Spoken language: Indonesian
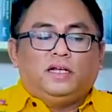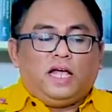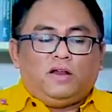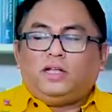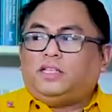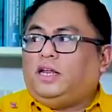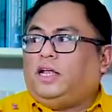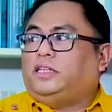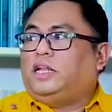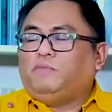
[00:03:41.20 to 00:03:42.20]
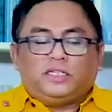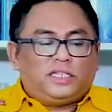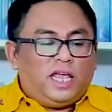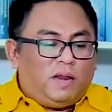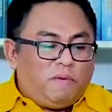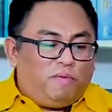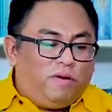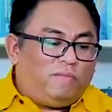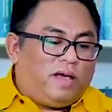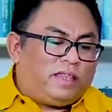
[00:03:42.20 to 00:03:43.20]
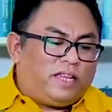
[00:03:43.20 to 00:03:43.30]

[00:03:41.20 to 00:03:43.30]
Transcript: Kalau kita lihat di dalam Yesaya 55 ayat